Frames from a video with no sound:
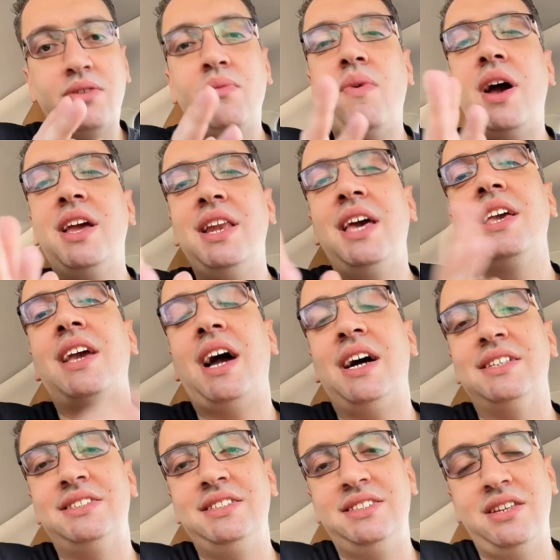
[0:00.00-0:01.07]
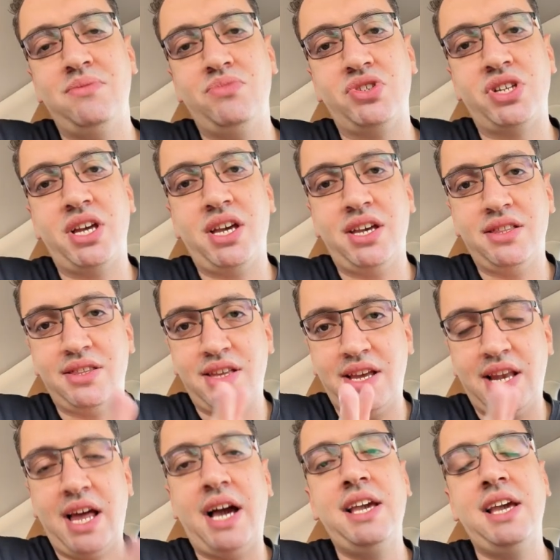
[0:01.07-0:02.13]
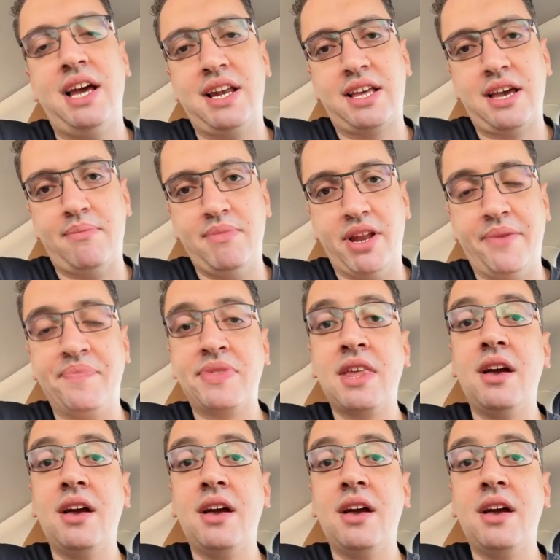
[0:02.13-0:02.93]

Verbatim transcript: وإليك عزيزي المشاهد الحقيقة الكاملة